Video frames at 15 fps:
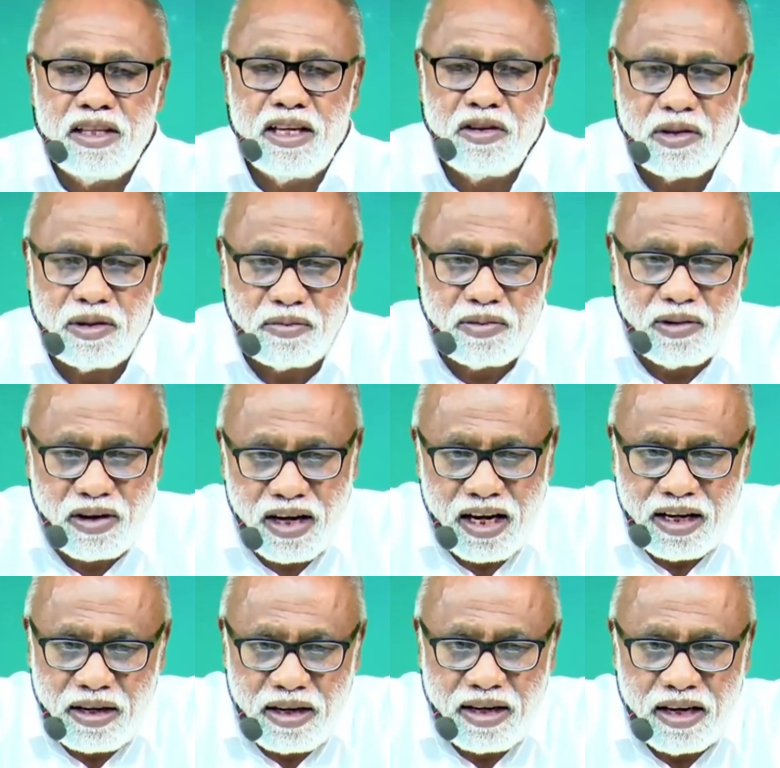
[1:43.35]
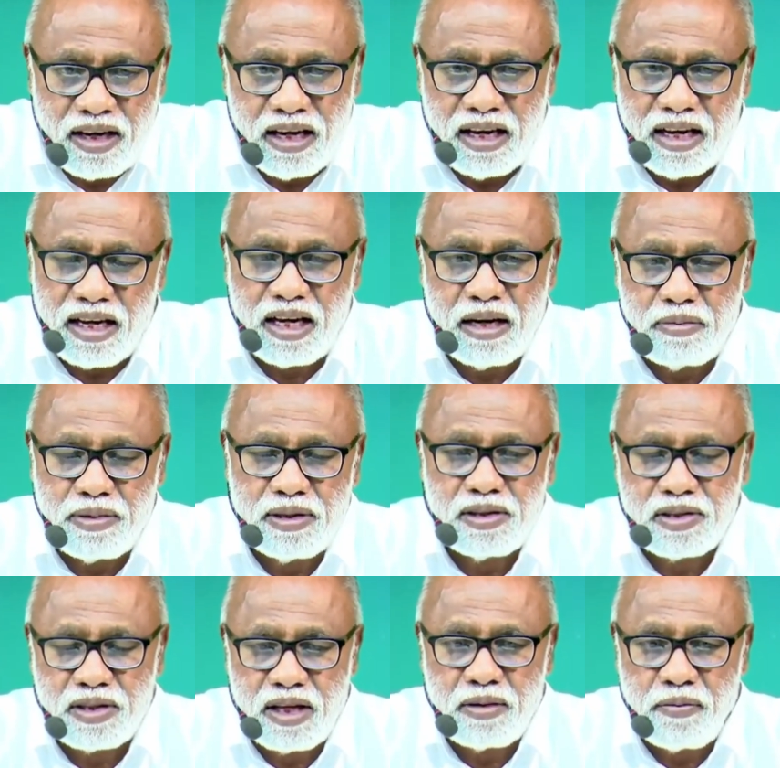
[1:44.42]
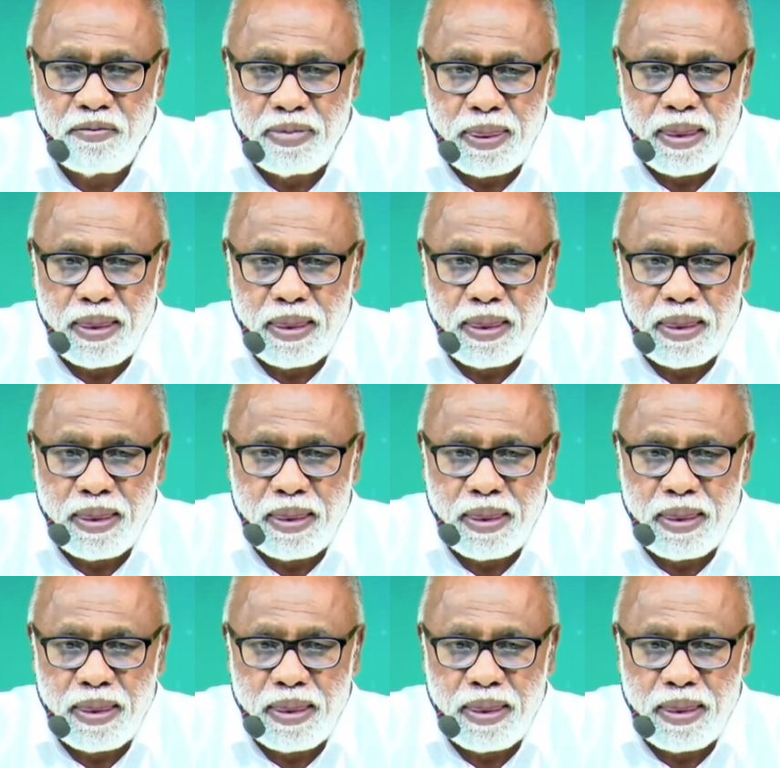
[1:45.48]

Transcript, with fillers: దేవుని ముఖాన్ని కనిపించాలి